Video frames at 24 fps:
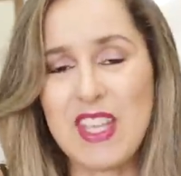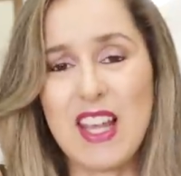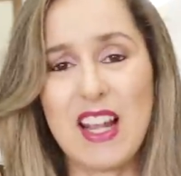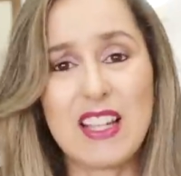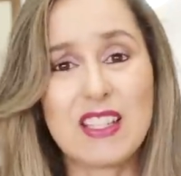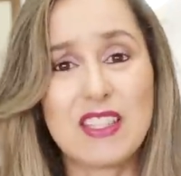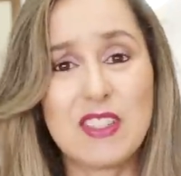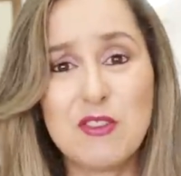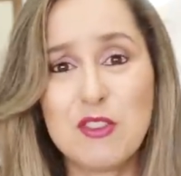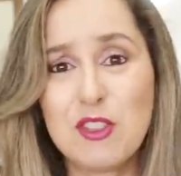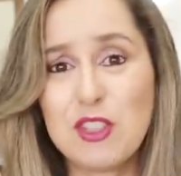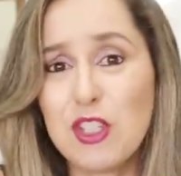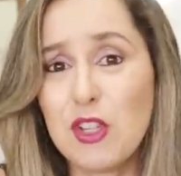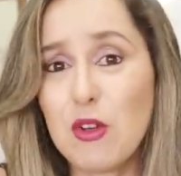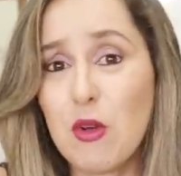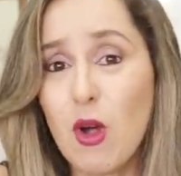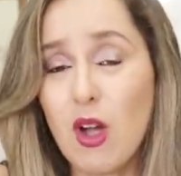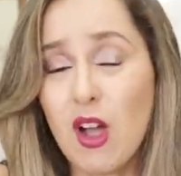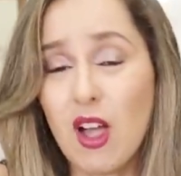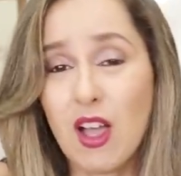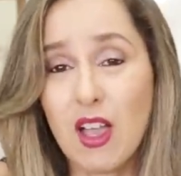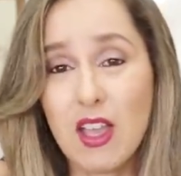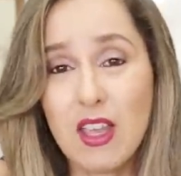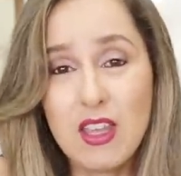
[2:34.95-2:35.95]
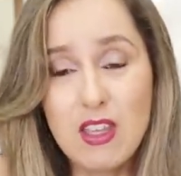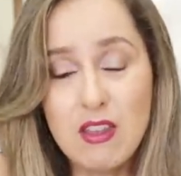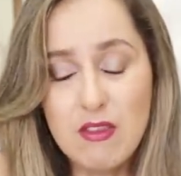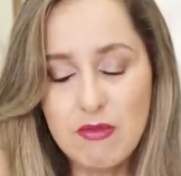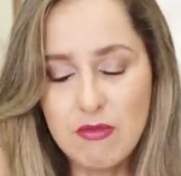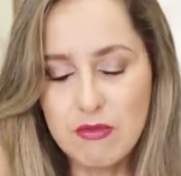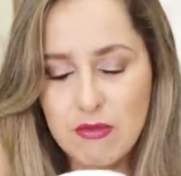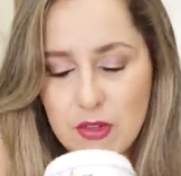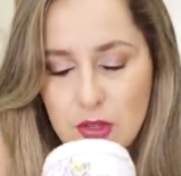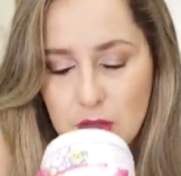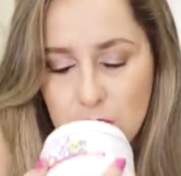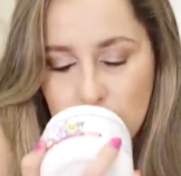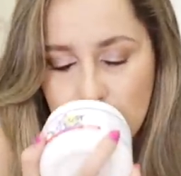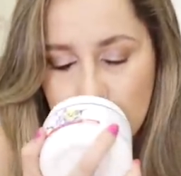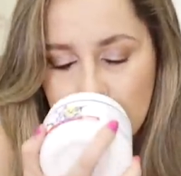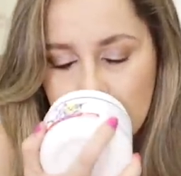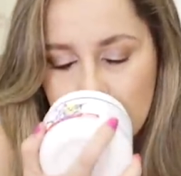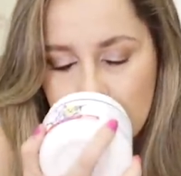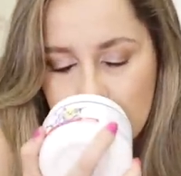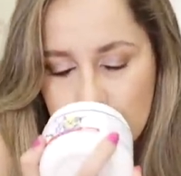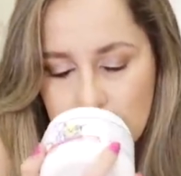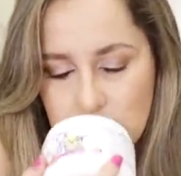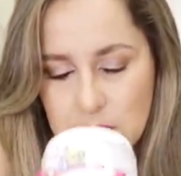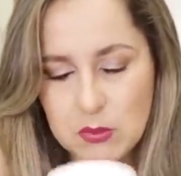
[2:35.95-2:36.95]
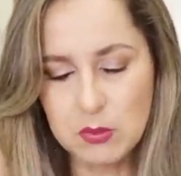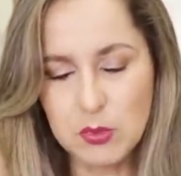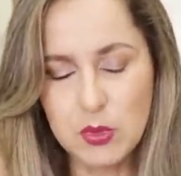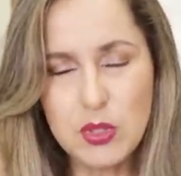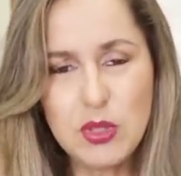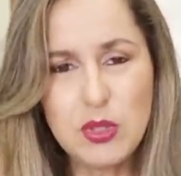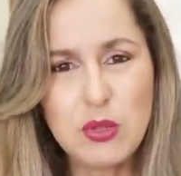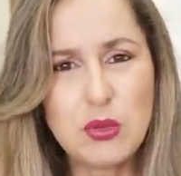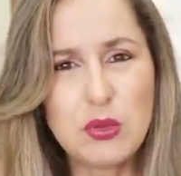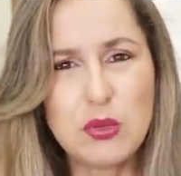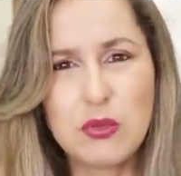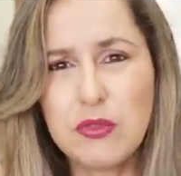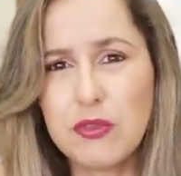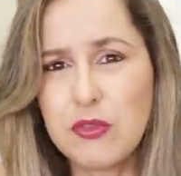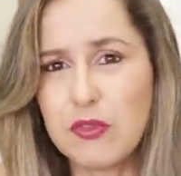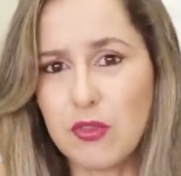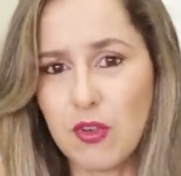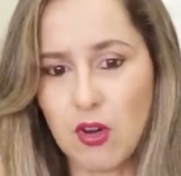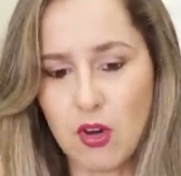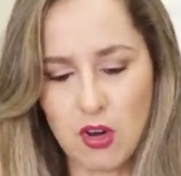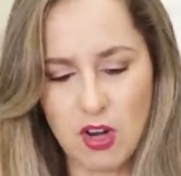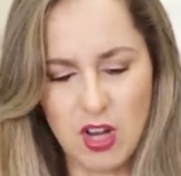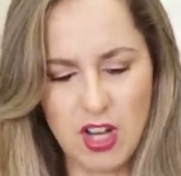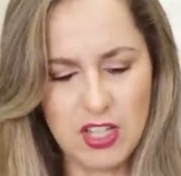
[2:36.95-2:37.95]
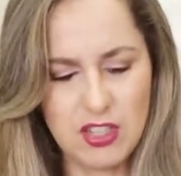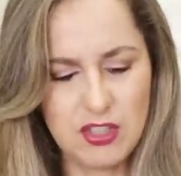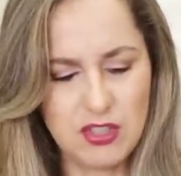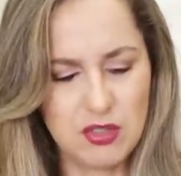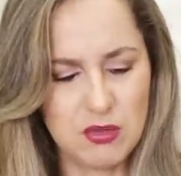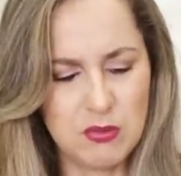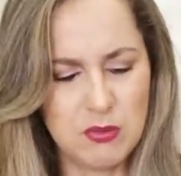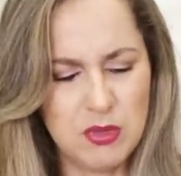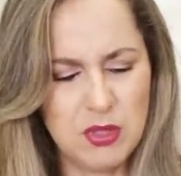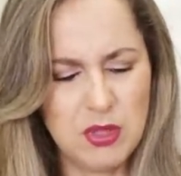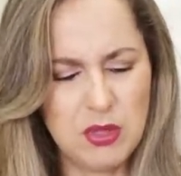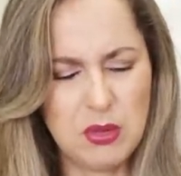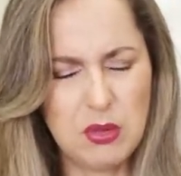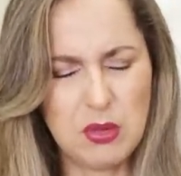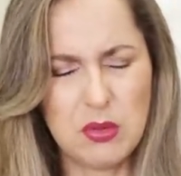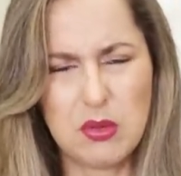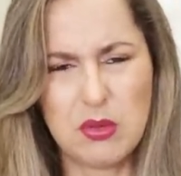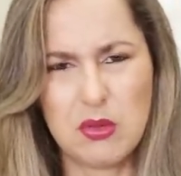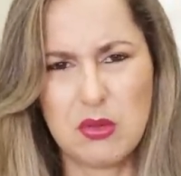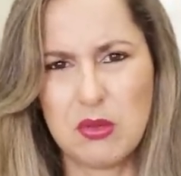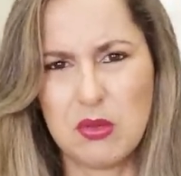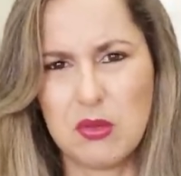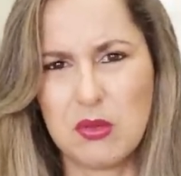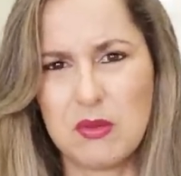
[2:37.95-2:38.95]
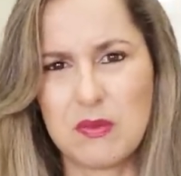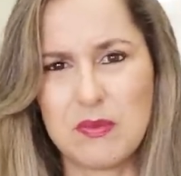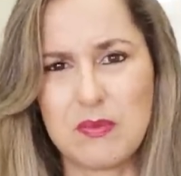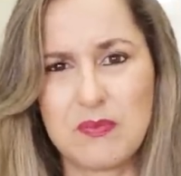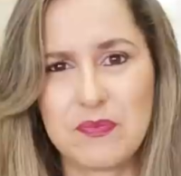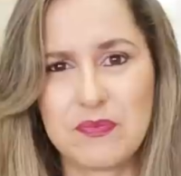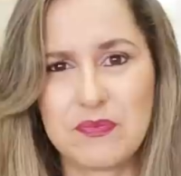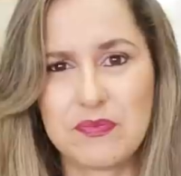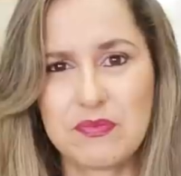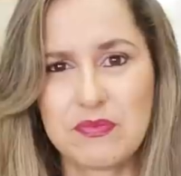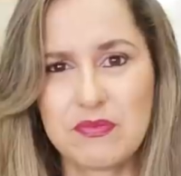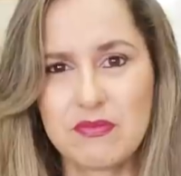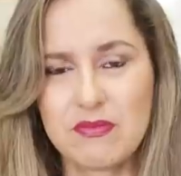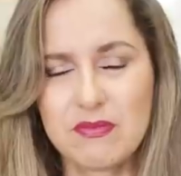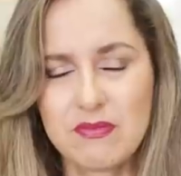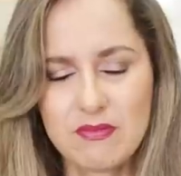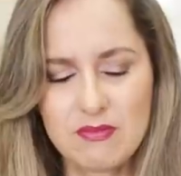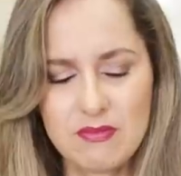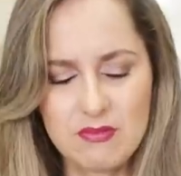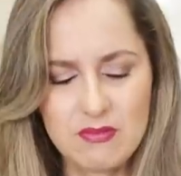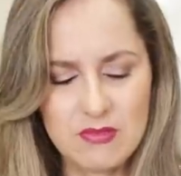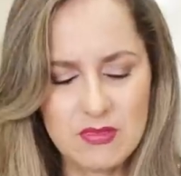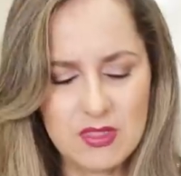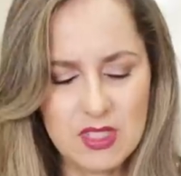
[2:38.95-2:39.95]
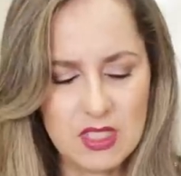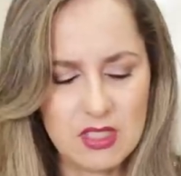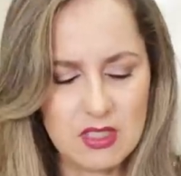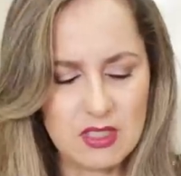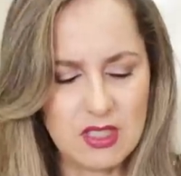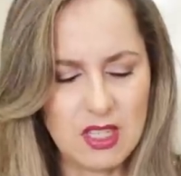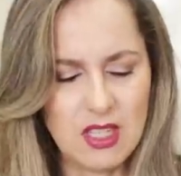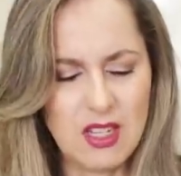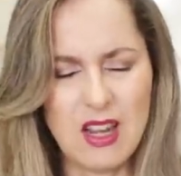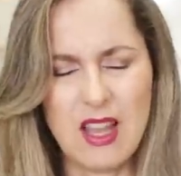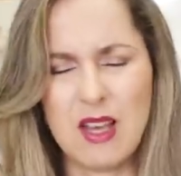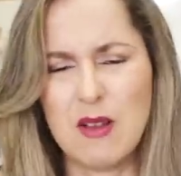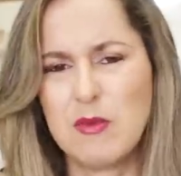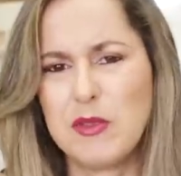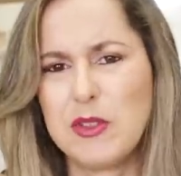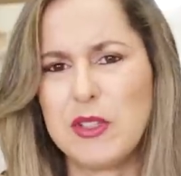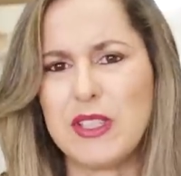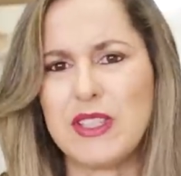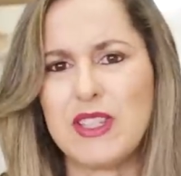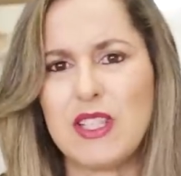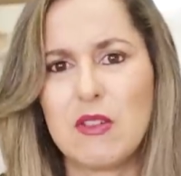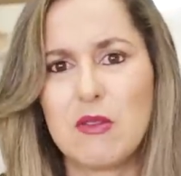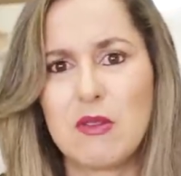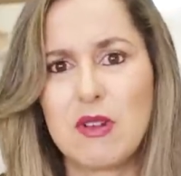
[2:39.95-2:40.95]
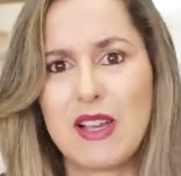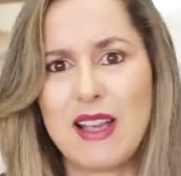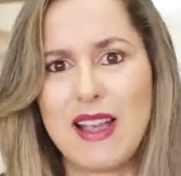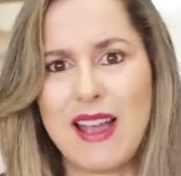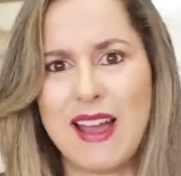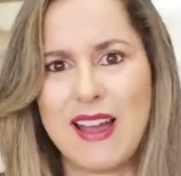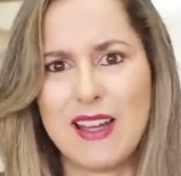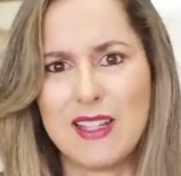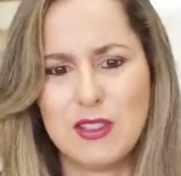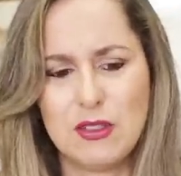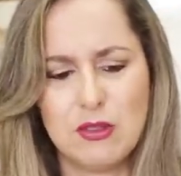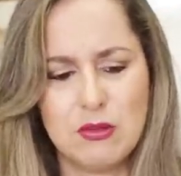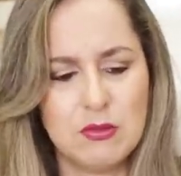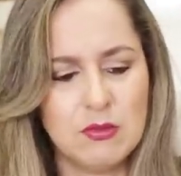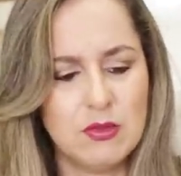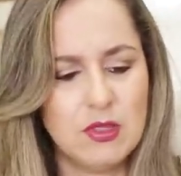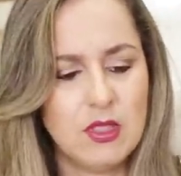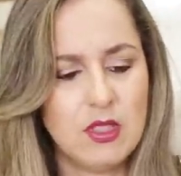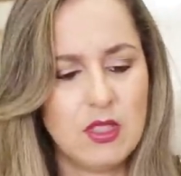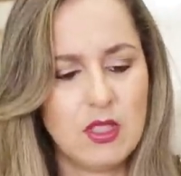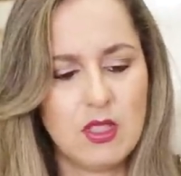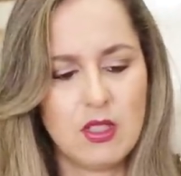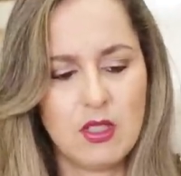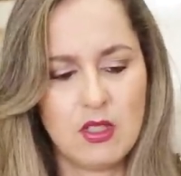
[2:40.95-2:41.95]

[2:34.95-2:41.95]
e ela tem um cheiro horrível, muito forte, muito. sei lá, muito atalcado.